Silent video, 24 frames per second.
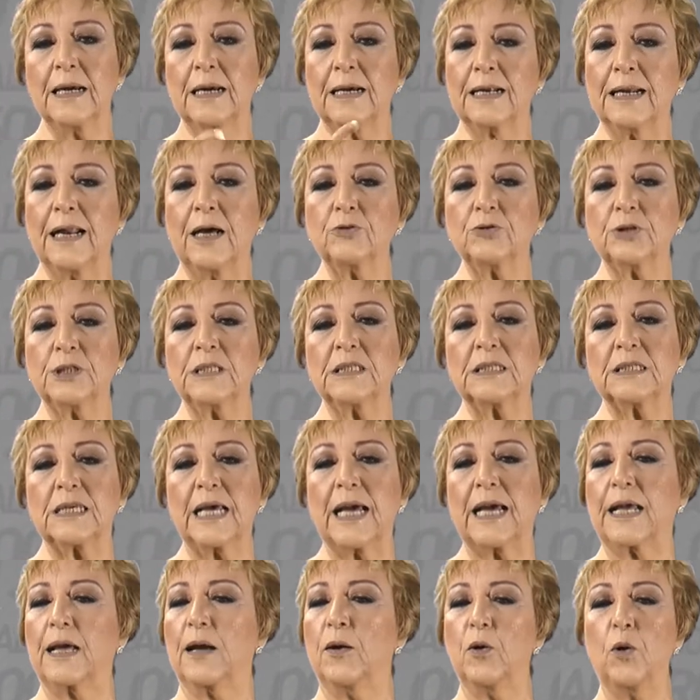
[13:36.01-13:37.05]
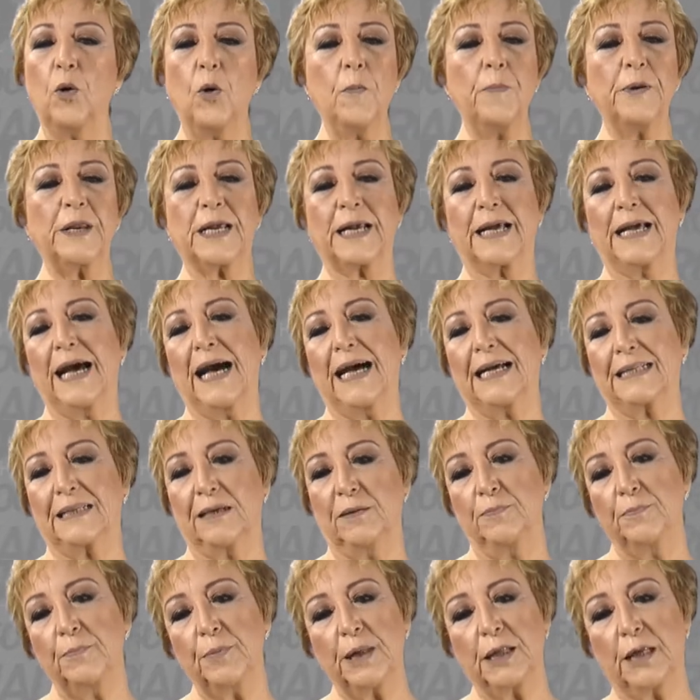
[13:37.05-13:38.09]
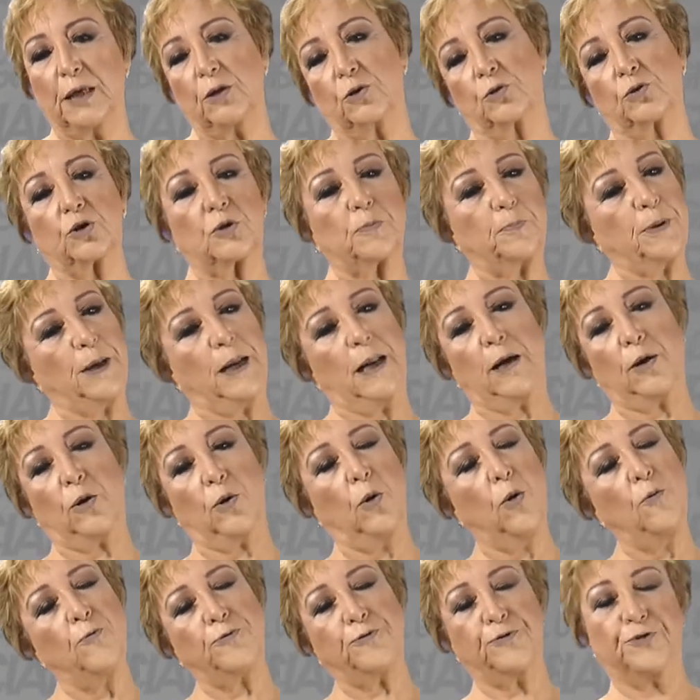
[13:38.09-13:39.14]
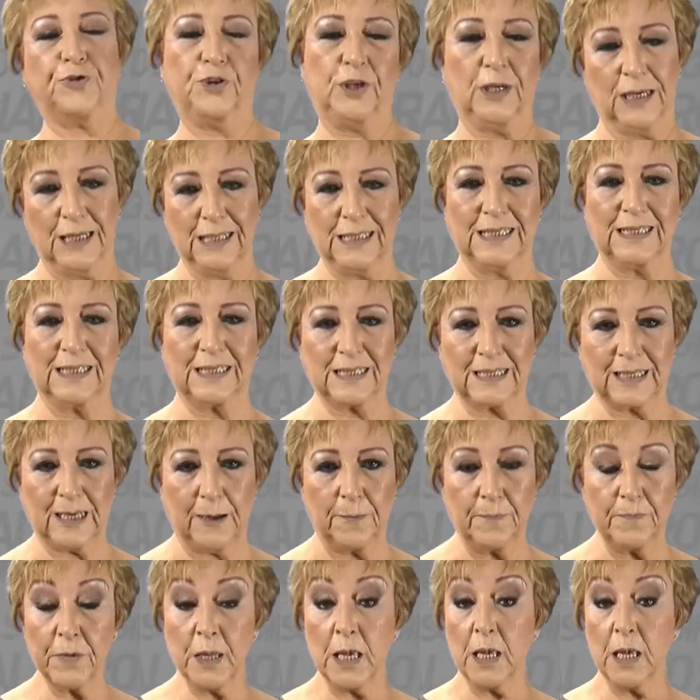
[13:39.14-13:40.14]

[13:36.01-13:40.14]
Glaudiceia, obrigada meninos pela confiança.